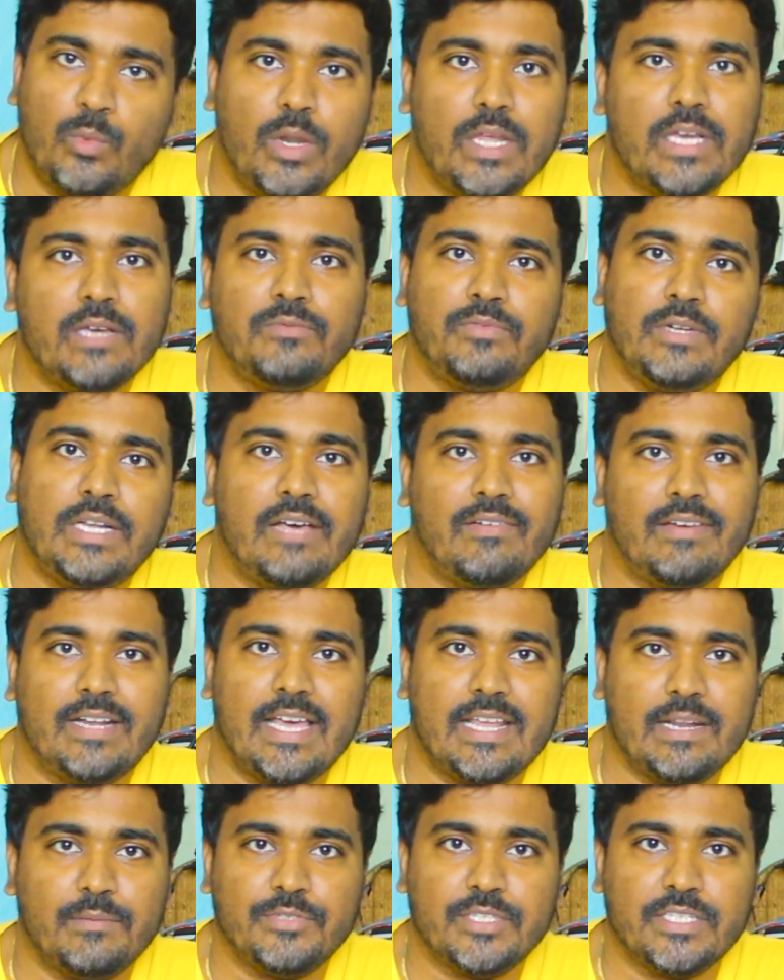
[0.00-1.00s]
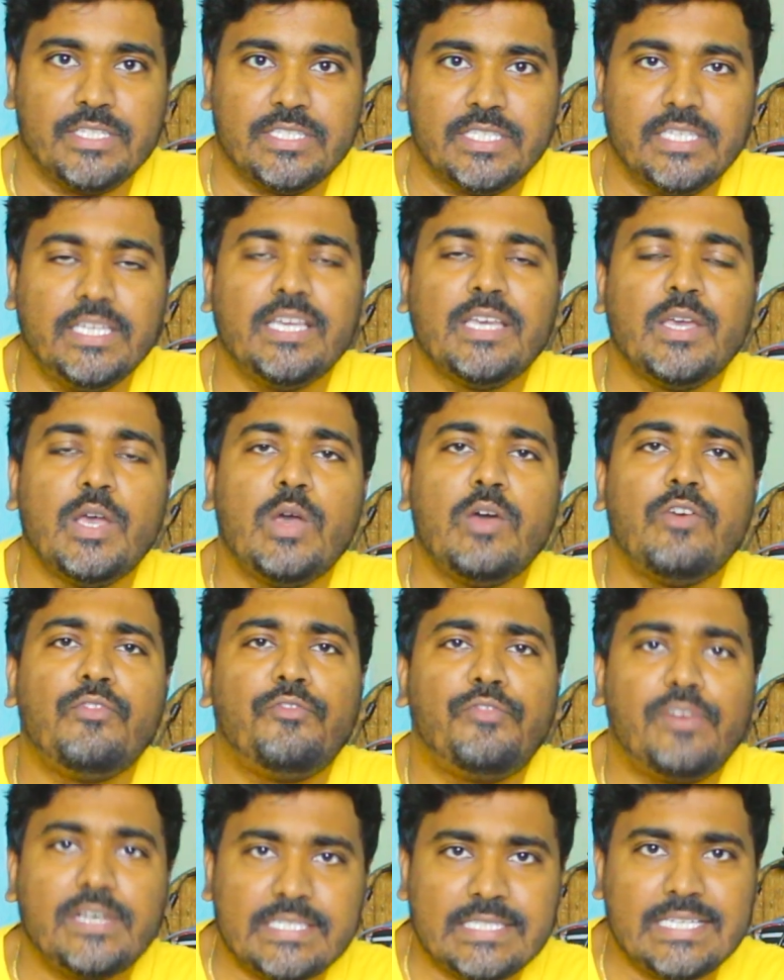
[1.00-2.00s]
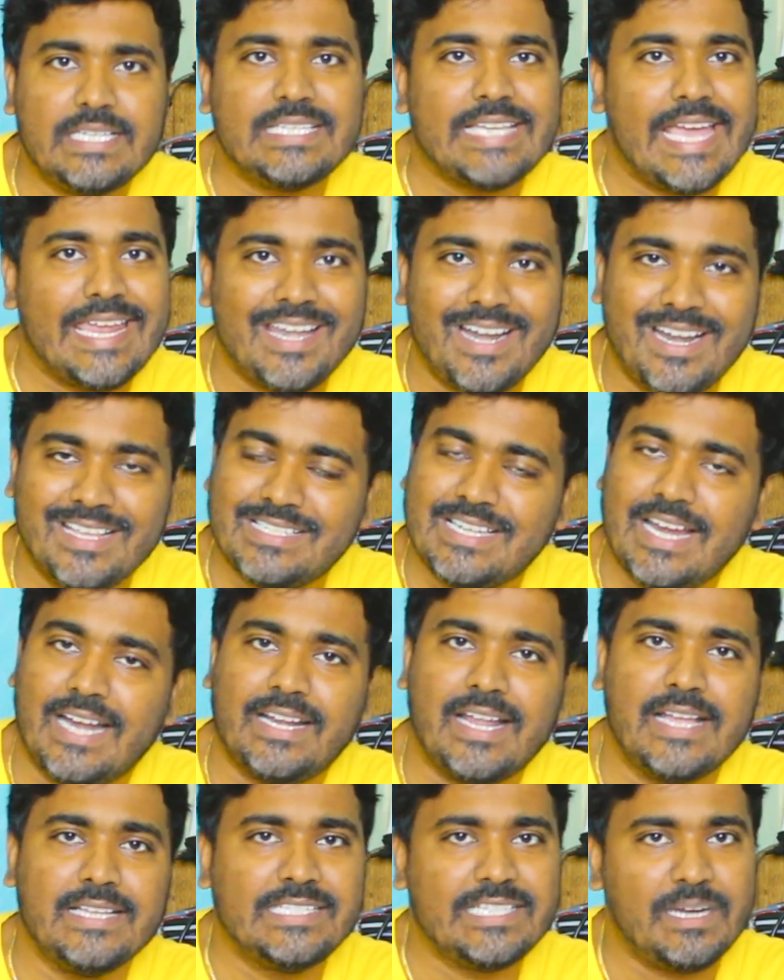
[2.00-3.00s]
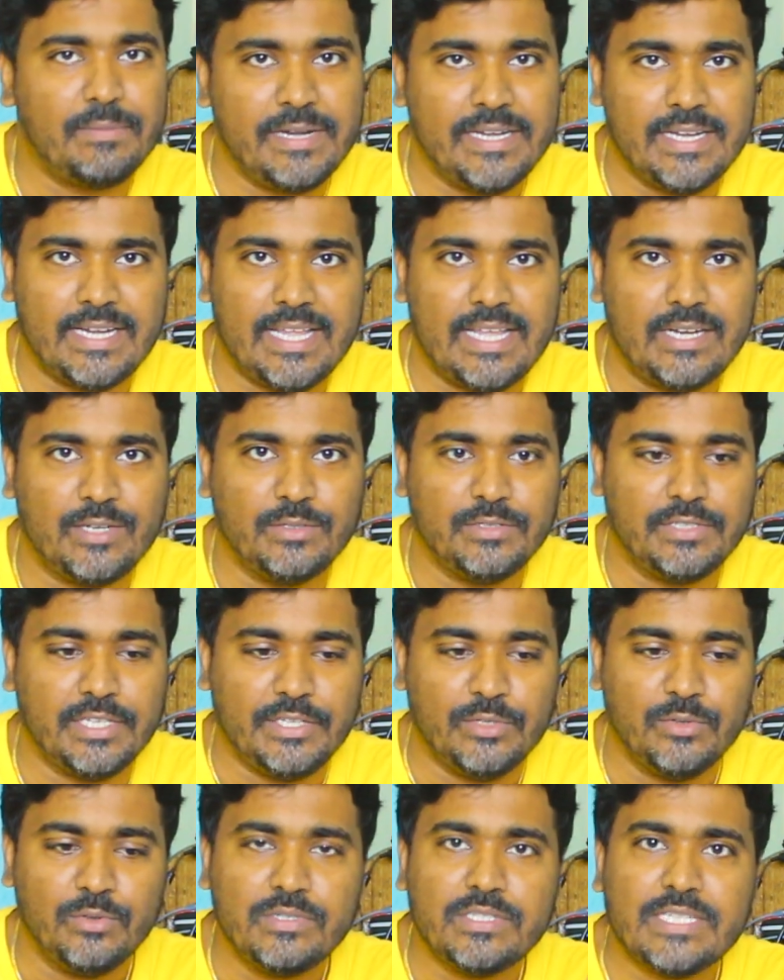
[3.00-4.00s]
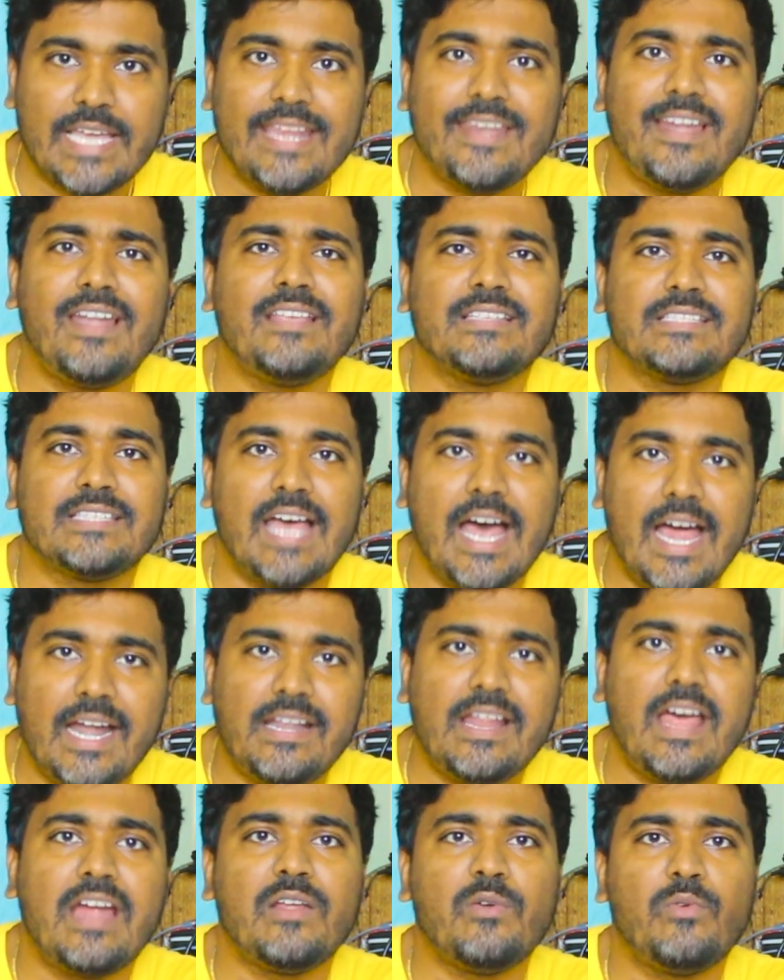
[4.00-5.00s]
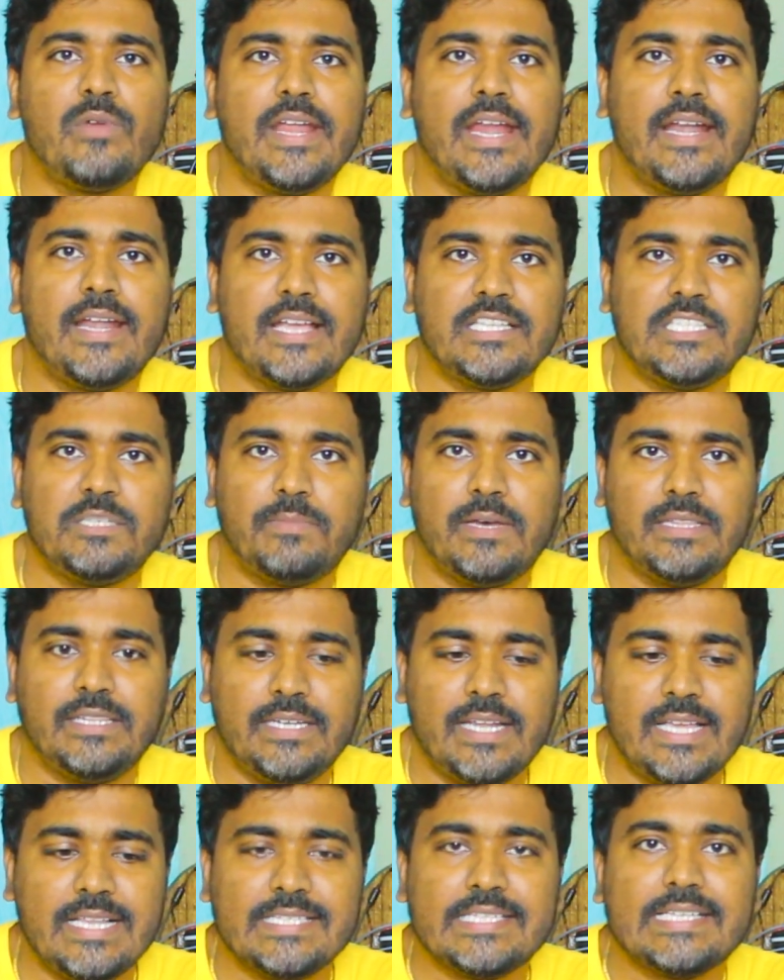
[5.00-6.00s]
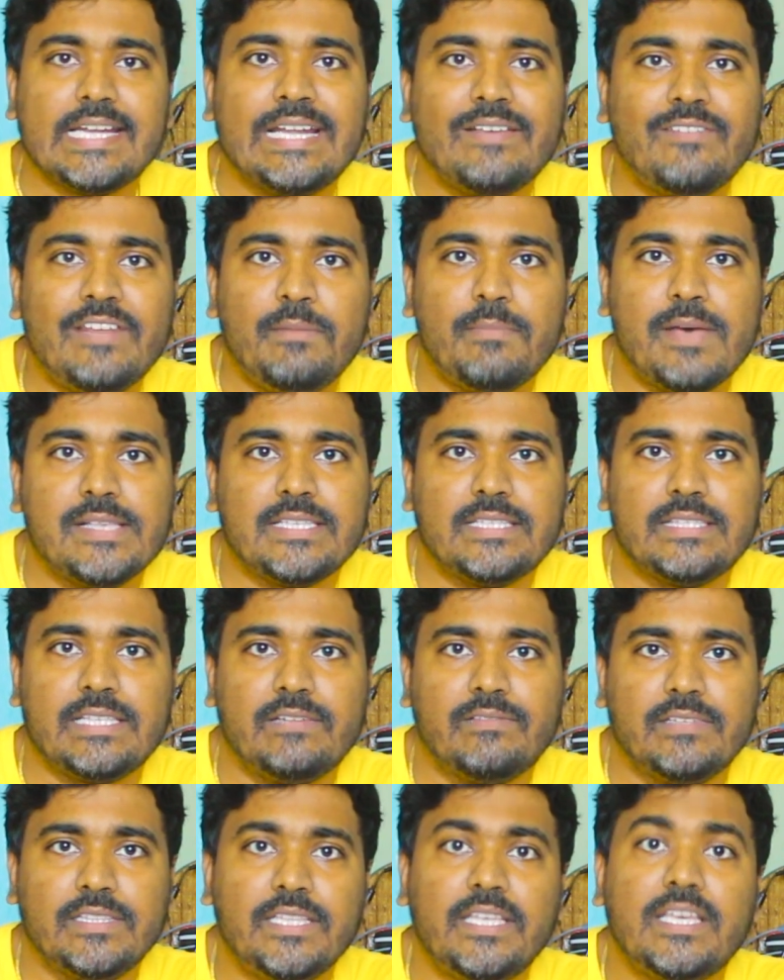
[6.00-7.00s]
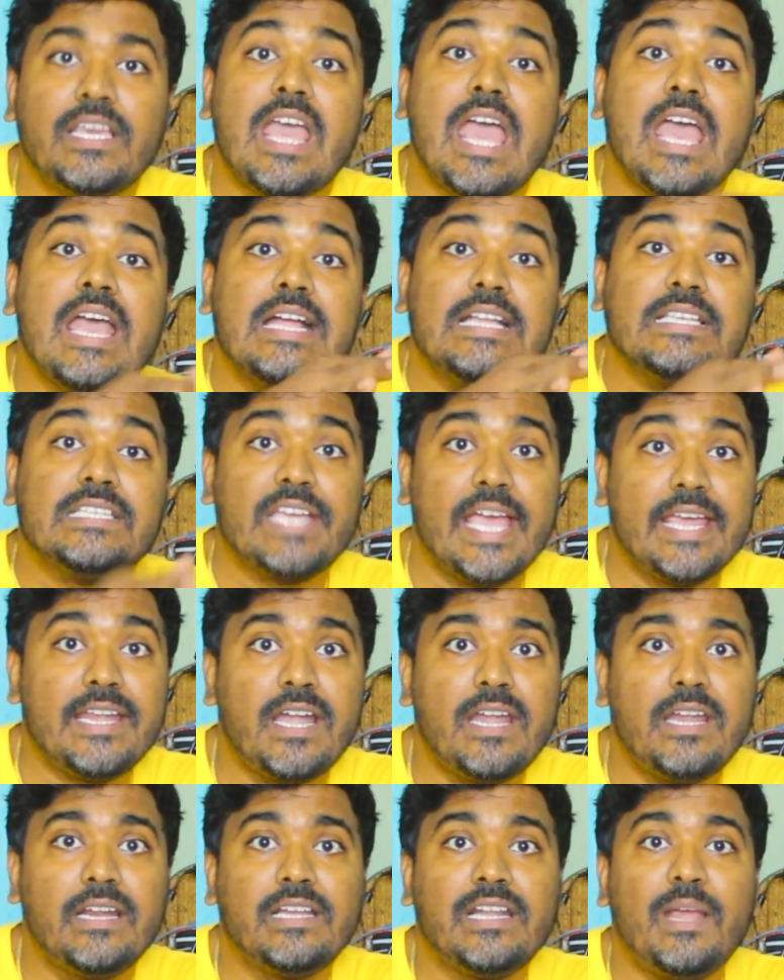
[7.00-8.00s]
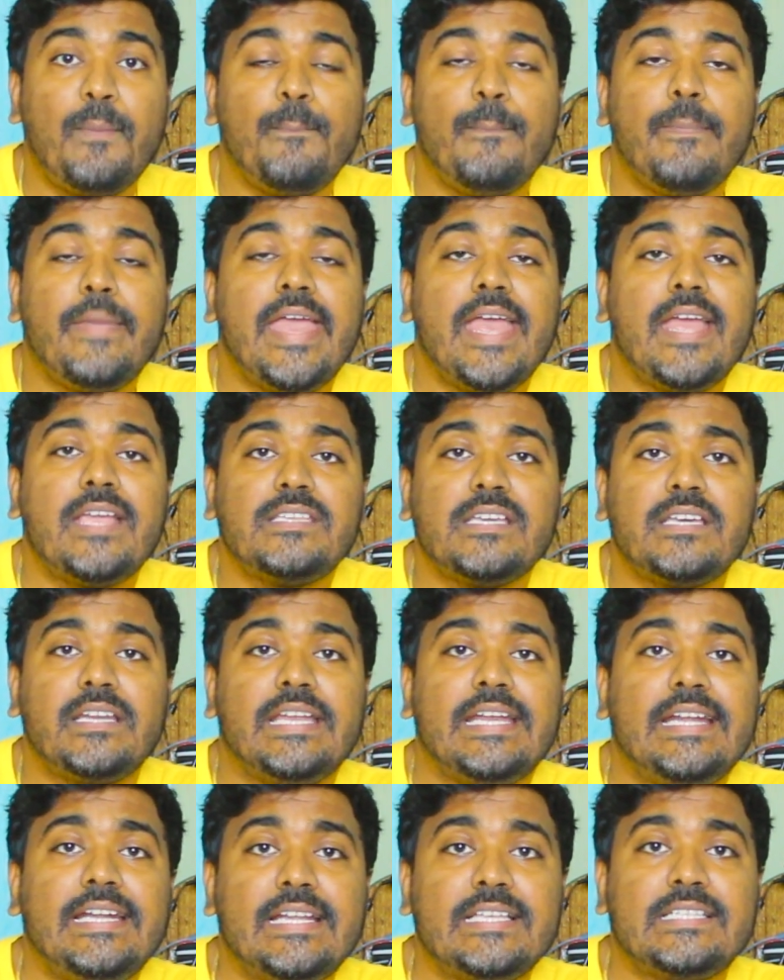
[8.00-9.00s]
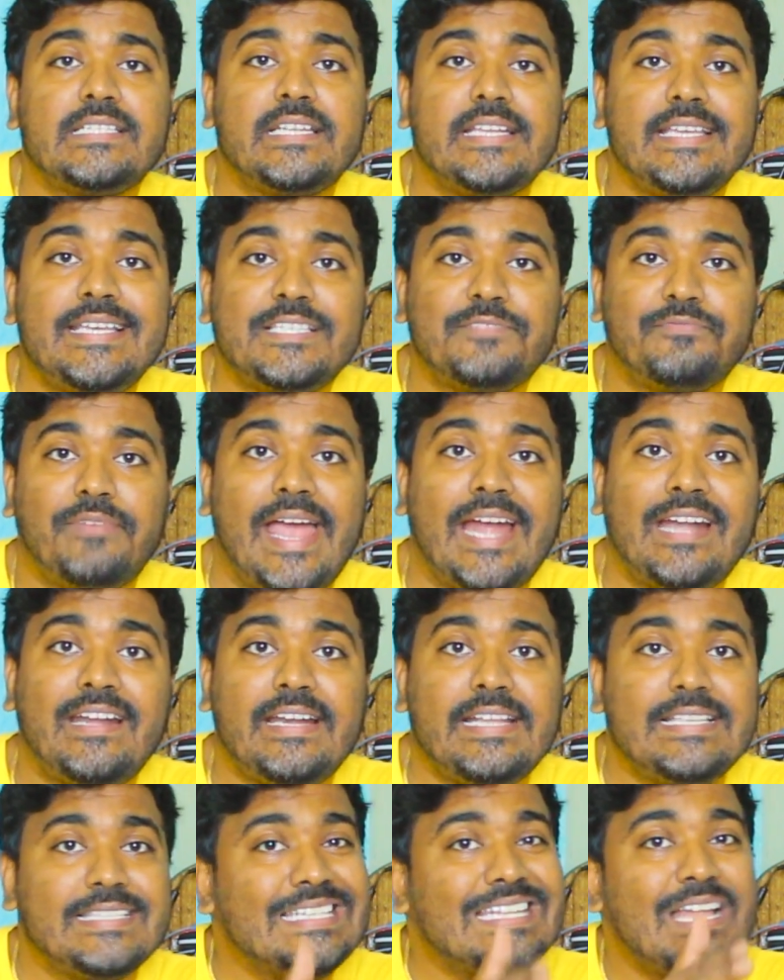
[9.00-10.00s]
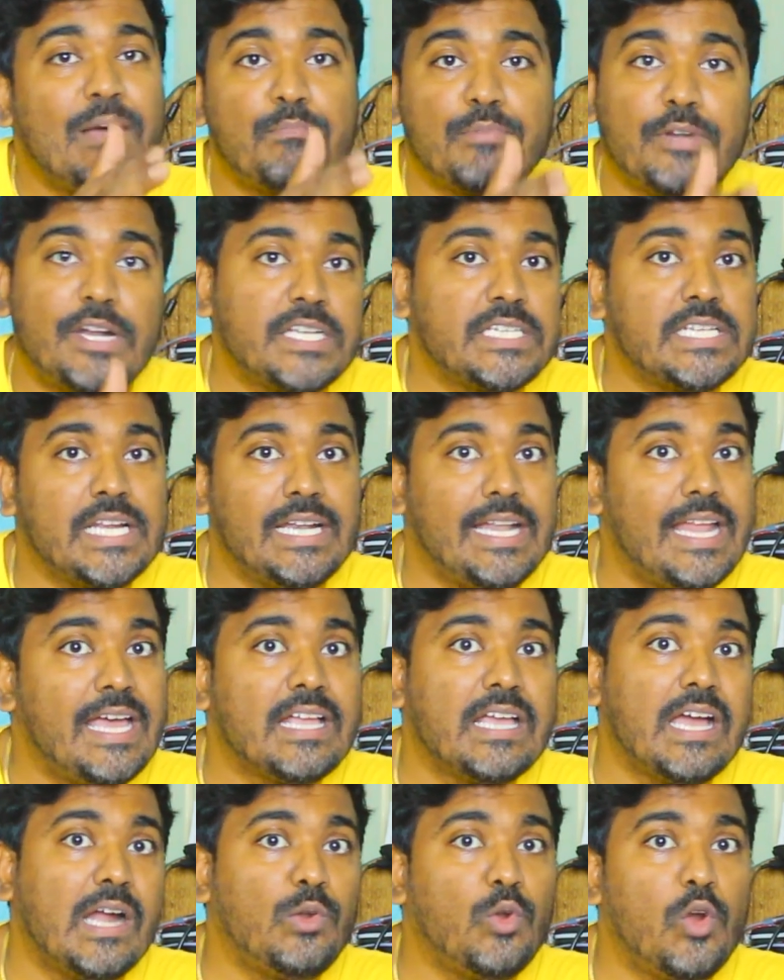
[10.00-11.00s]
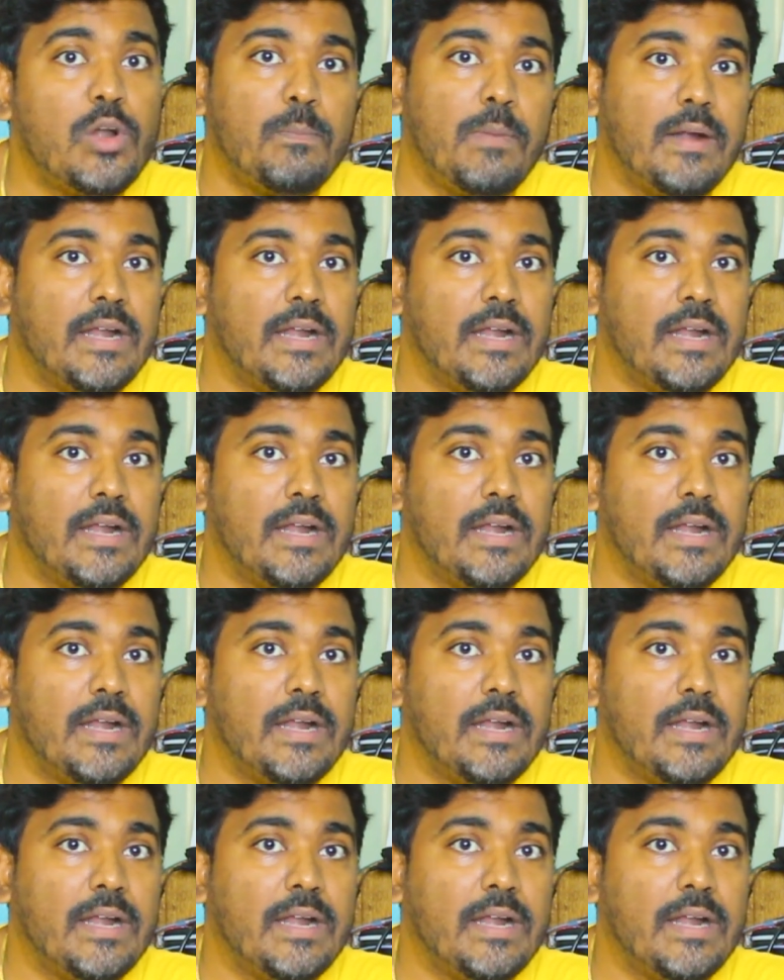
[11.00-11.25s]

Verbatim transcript: உலகம் ஃபுல்லாக வர ஆரம்பிச்சிருச்சு ஃபஸ்ட்டு சைனாவில் ஸ்டார்ட் ஆச்சு அப்படின்னு எல்லாருக்கும் தெரியும் சைனாவில் ஸ்டார்ட் ஆனவுடனே என்னாச்சு பார்த்தீங்கன்னா ஜனவரி மாதத்தில் வந்து சைனாவில் இருக்கிற மேஜர் இண்டஸ்ட்ரீஸ் ஃபேக்ட்ரிஸ் எல்லாம் ப்ரொடக்ஷன்லாம் கட் டவுன்